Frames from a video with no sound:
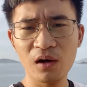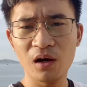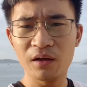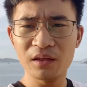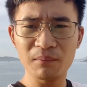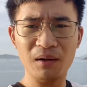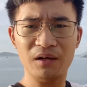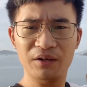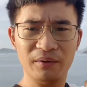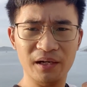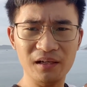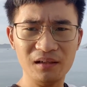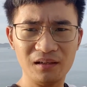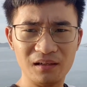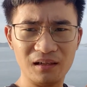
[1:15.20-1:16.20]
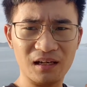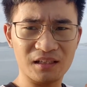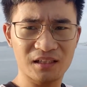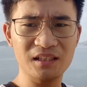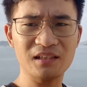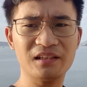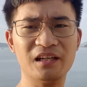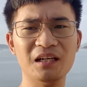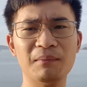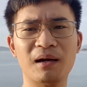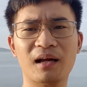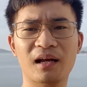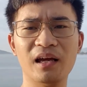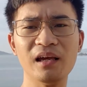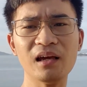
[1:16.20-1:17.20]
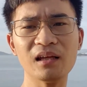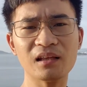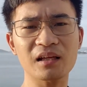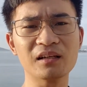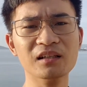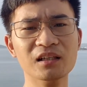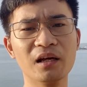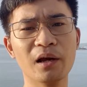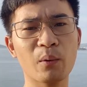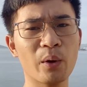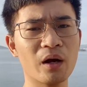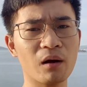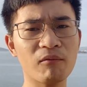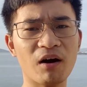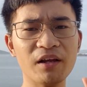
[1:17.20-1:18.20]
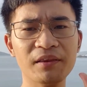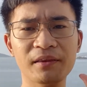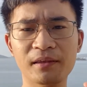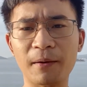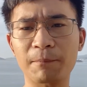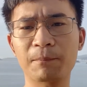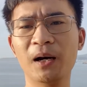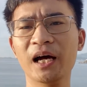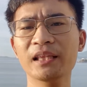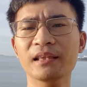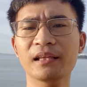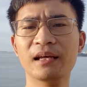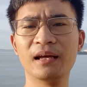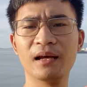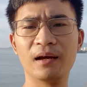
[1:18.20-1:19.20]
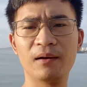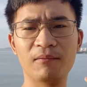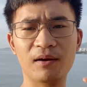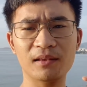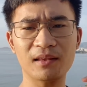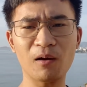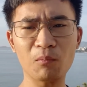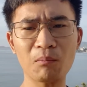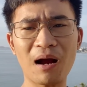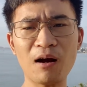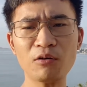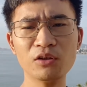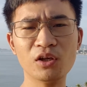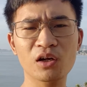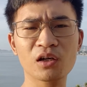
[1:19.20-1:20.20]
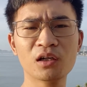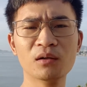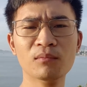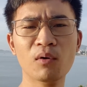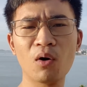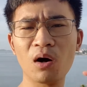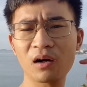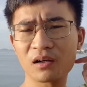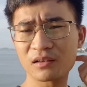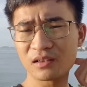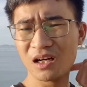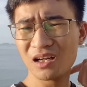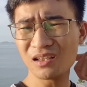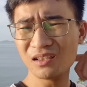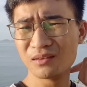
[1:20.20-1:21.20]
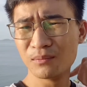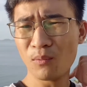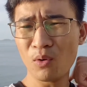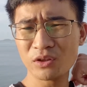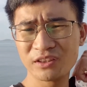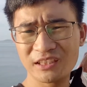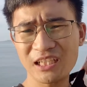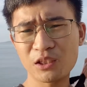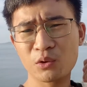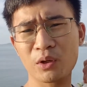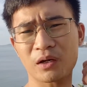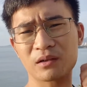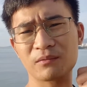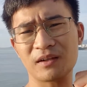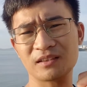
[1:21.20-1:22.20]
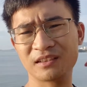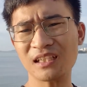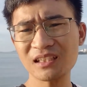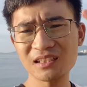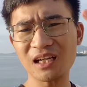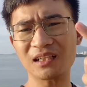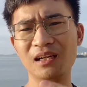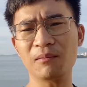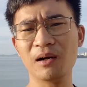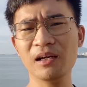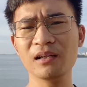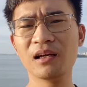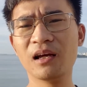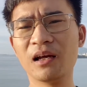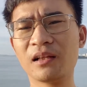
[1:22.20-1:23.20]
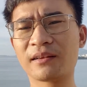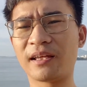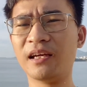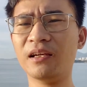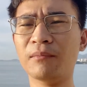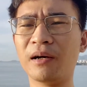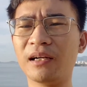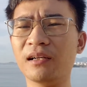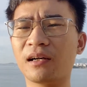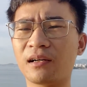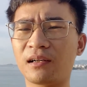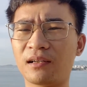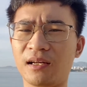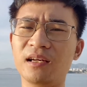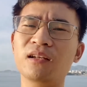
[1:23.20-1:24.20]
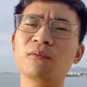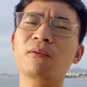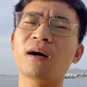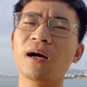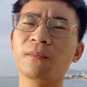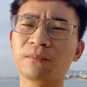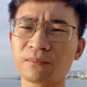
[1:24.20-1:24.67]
Nhưng mà lưu ý là trước khi mà ký thì người ủy quyền phải chụp hình và thông báo cho người mua để người mua xét duyệt và xác nhận đồng ý thì mới được ký đúng không ạ?